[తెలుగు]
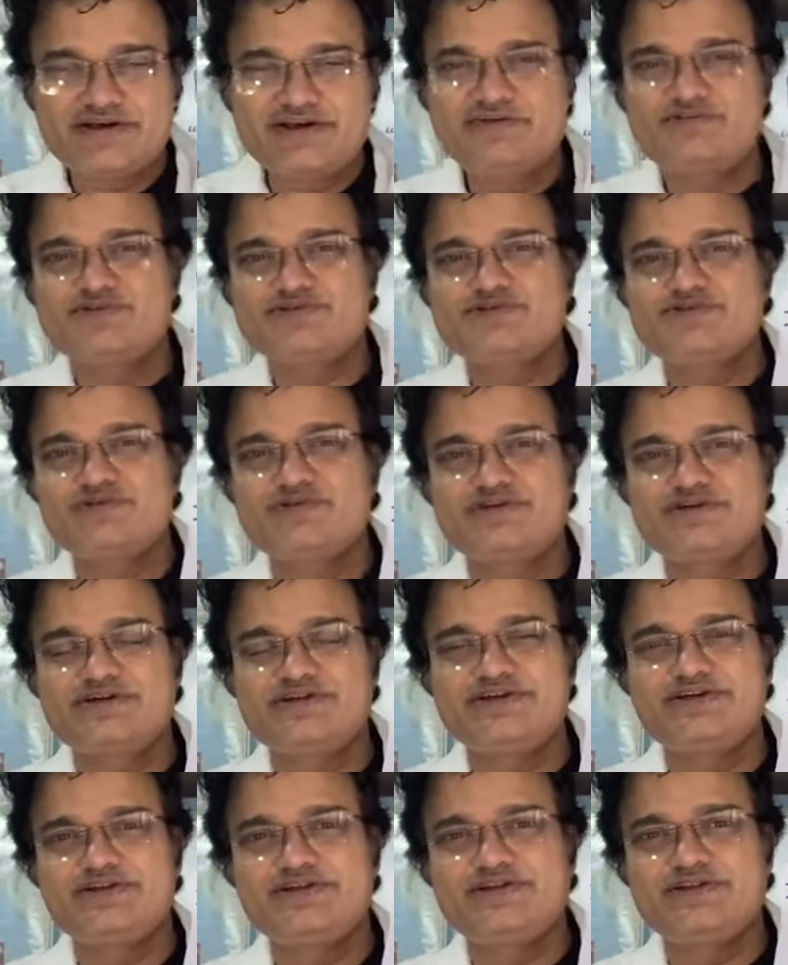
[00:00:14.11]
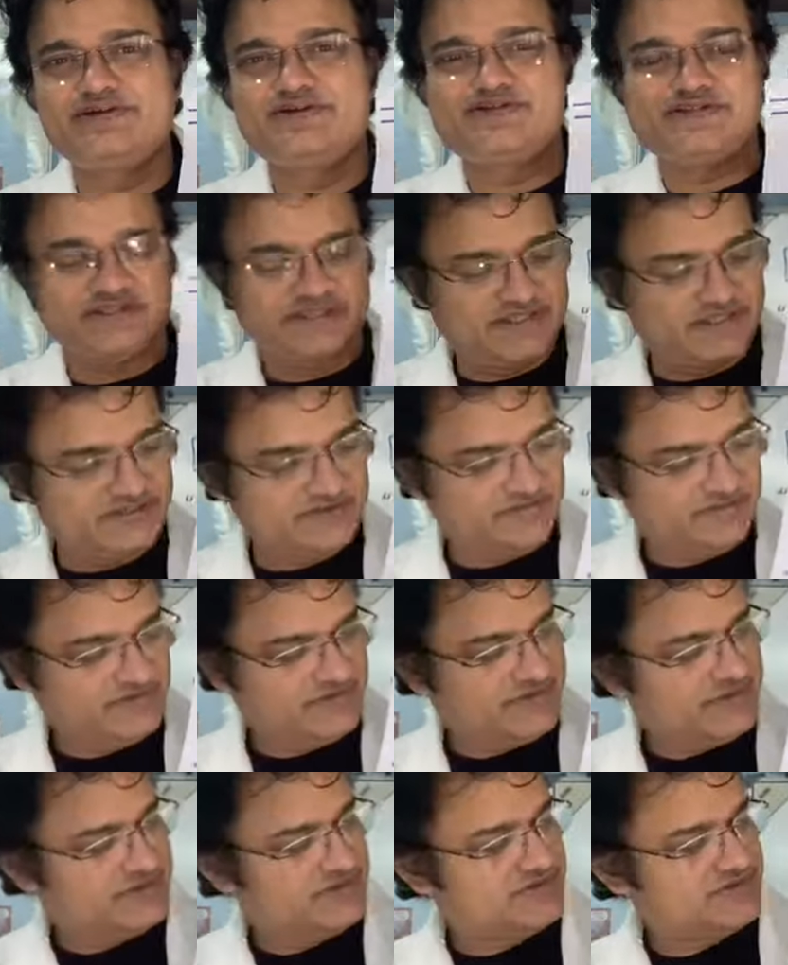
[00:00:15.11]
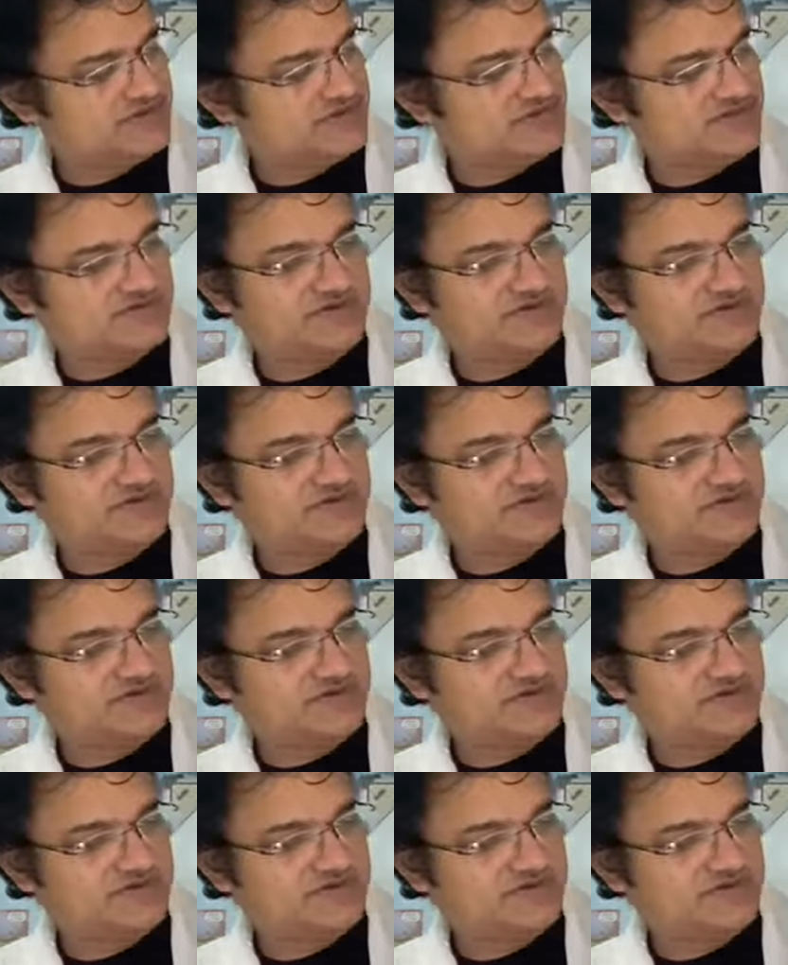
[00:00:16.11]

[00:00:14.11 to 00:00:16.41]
ఎపిసోడ్కి ఈరోజు చేద్దాము ఈరోజు